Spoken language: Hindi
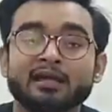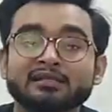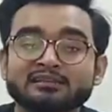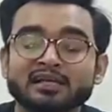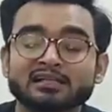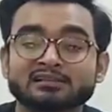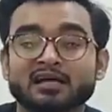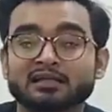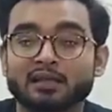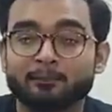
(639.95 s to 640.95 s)
इसी के
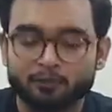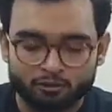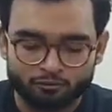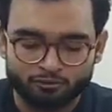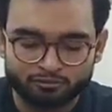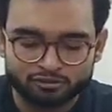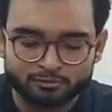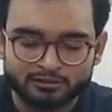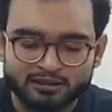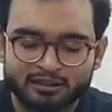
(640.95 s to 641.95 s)
साथ आपको एक और न्यूज़
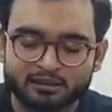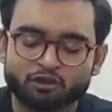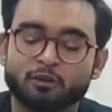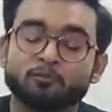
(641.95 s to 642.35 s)
मिलती है देखो